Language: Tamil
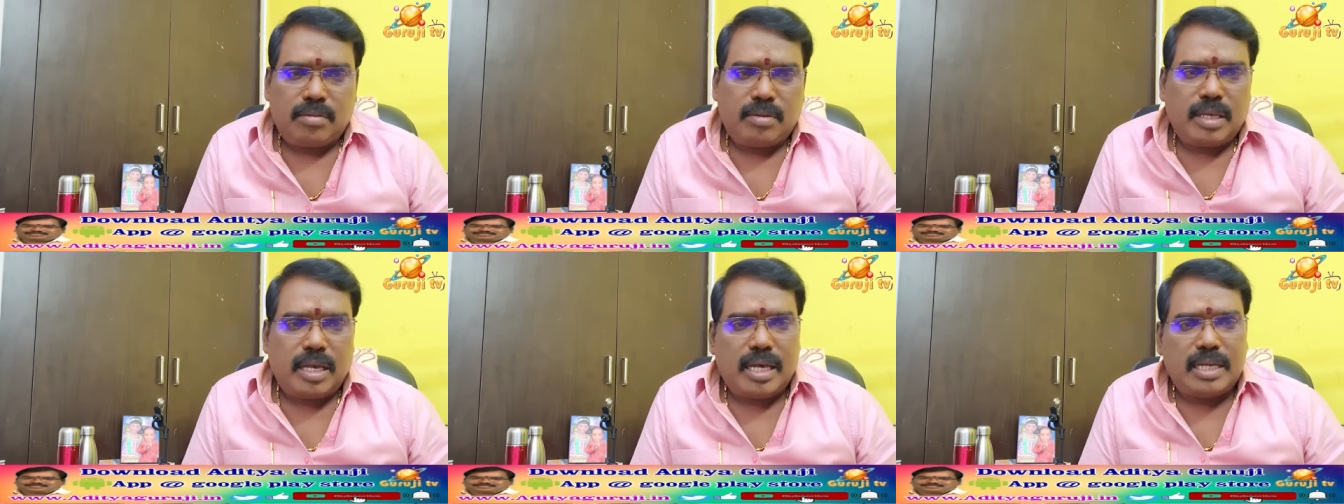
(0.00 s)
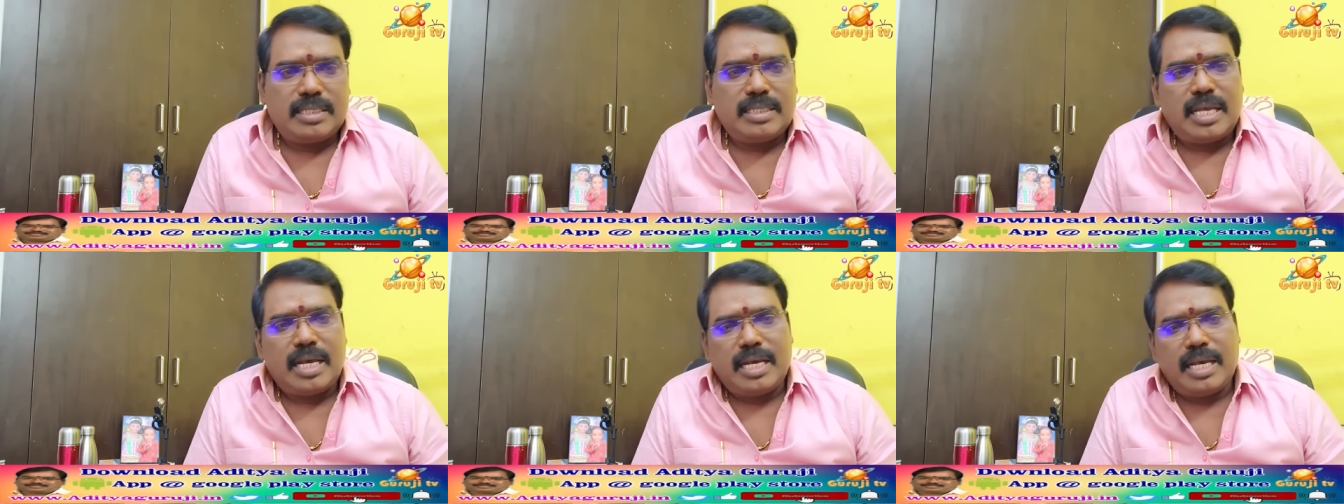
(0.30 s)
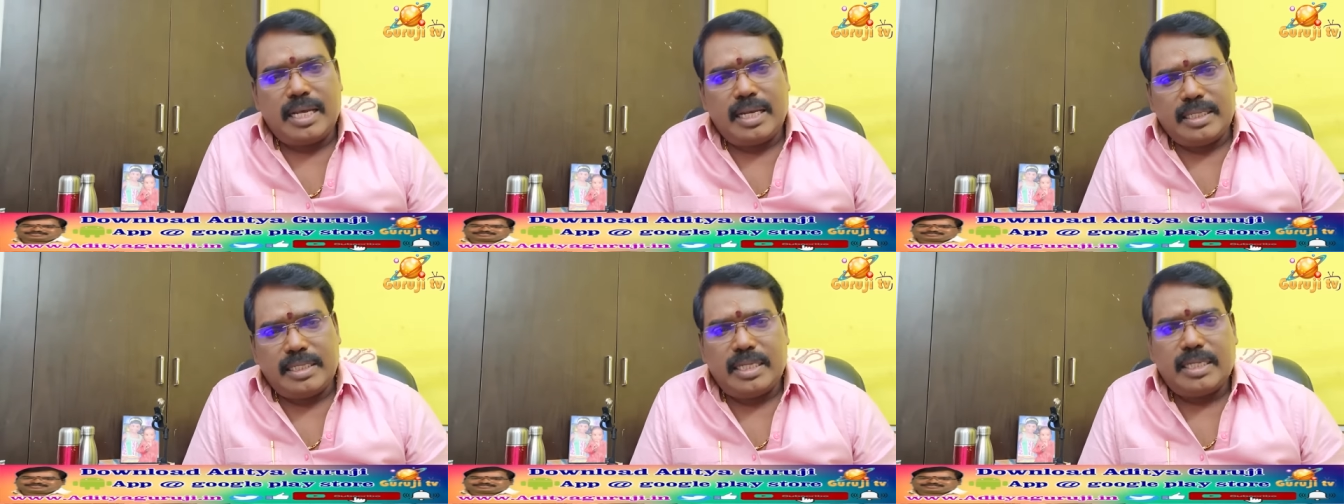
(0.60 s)
அரசாங்க
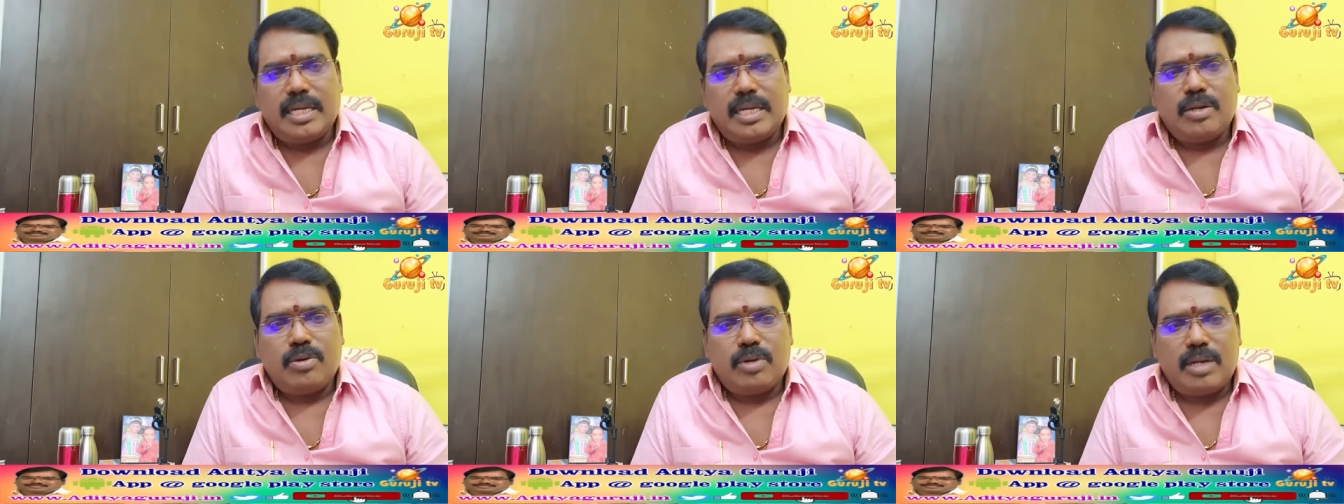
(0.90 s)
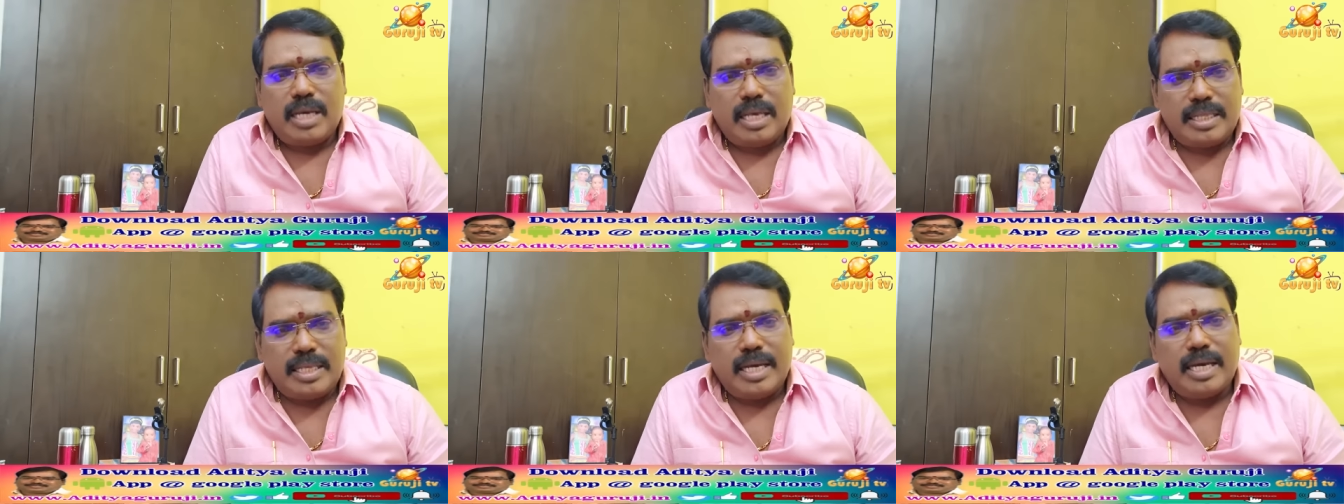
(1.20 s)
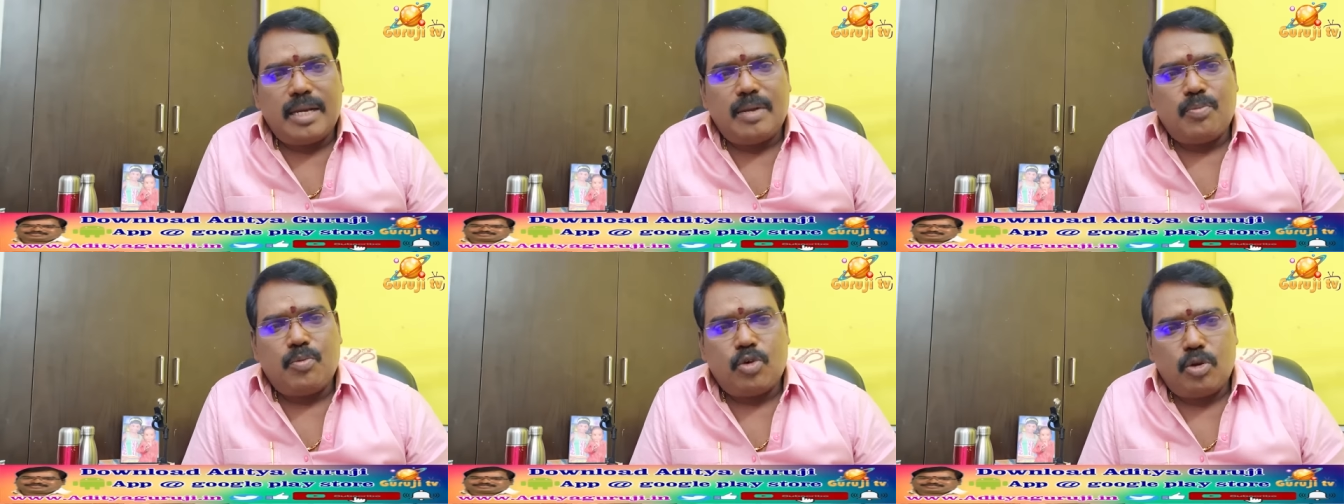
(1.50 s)
கெஜெட்டில் கூட
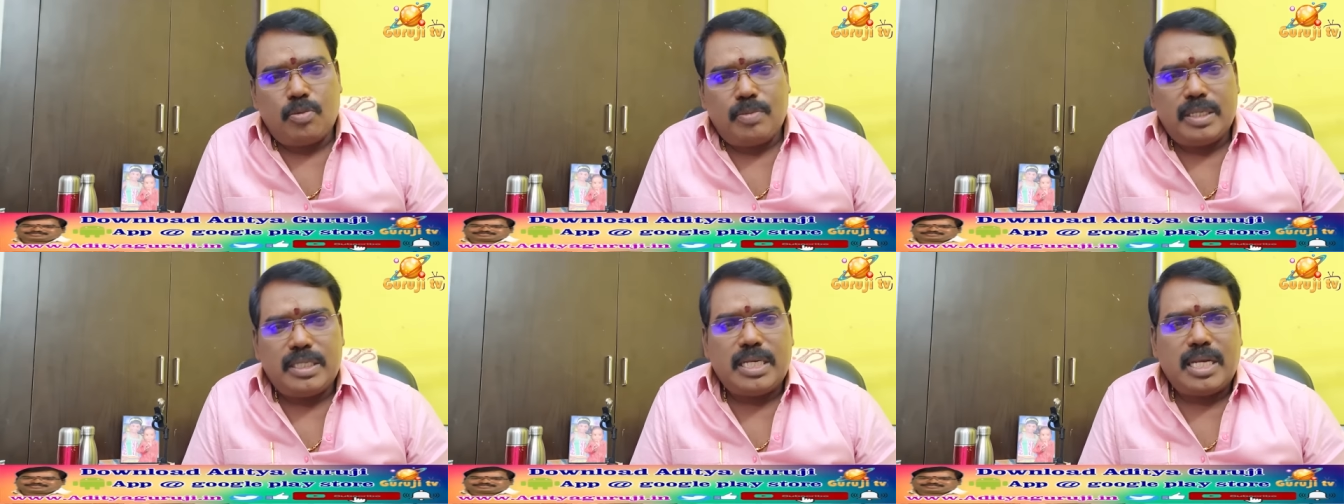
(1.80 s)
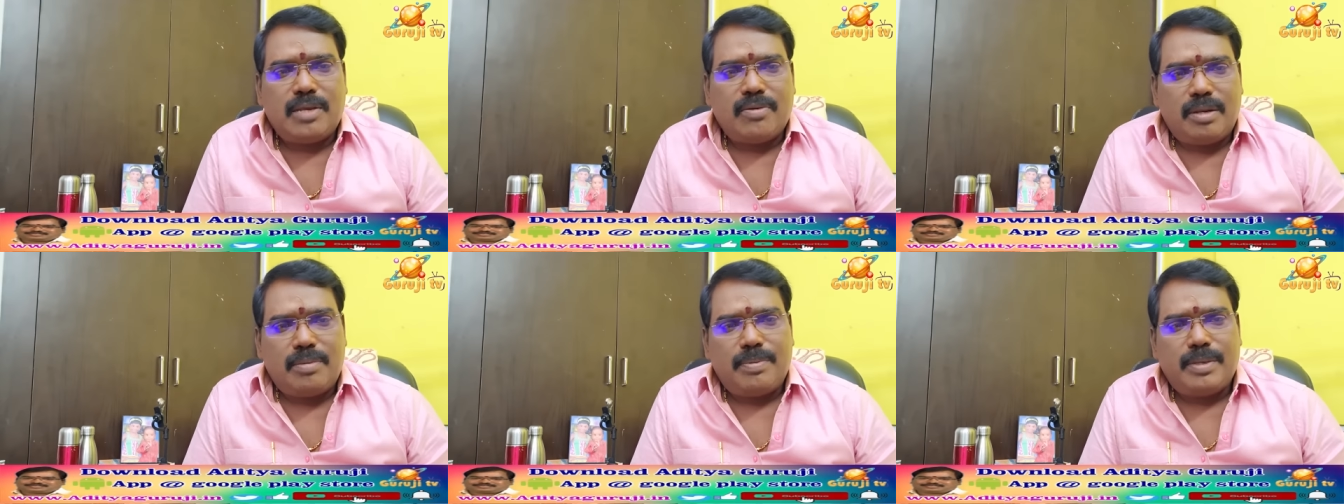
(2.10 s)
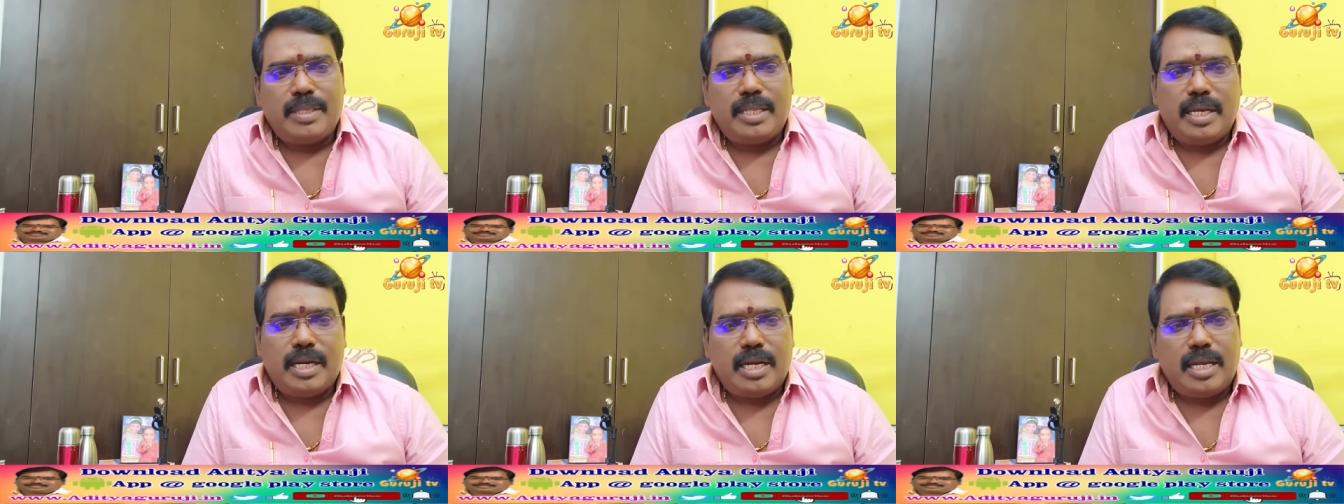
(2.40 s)
அதிகாரப்பூர்வமாக ஜனவரி
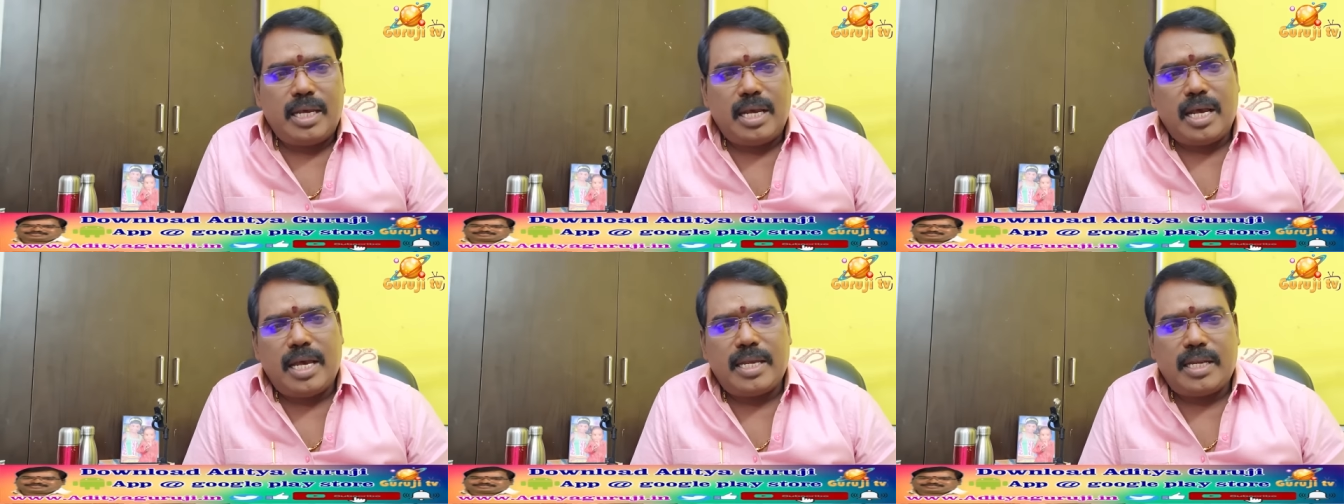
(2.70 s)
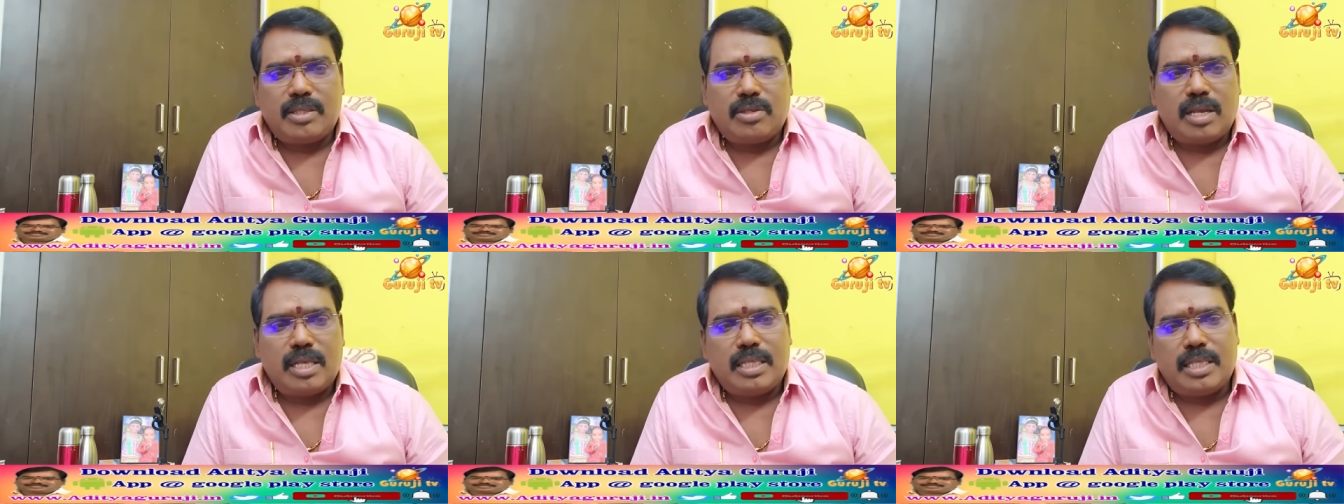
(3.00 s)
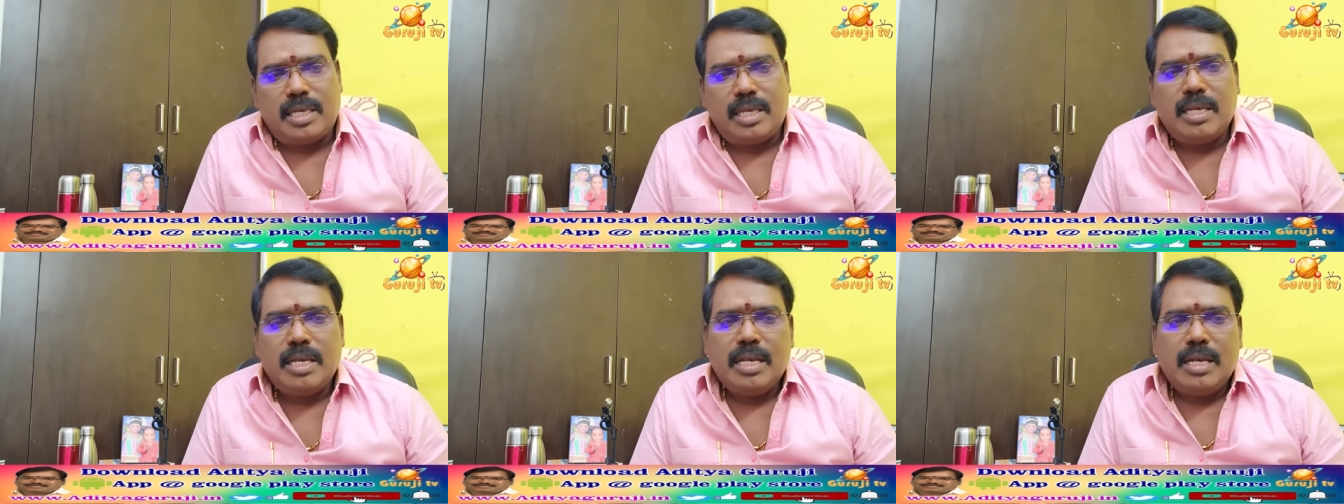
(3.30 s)
பதினேழு ஆயிரத்தி
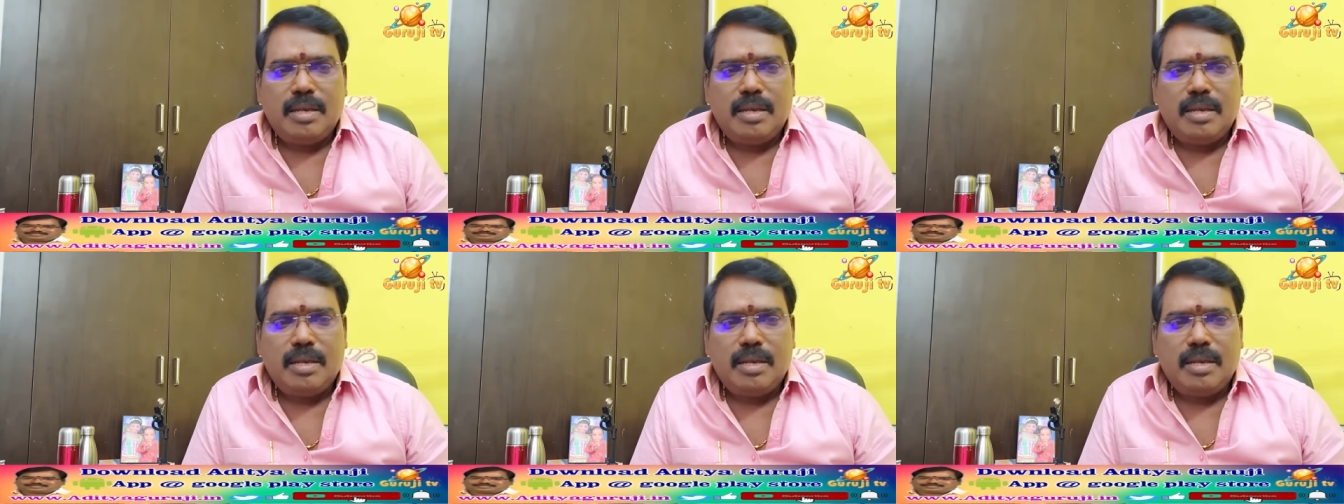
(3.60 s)
தொள்ளாயிரத்தி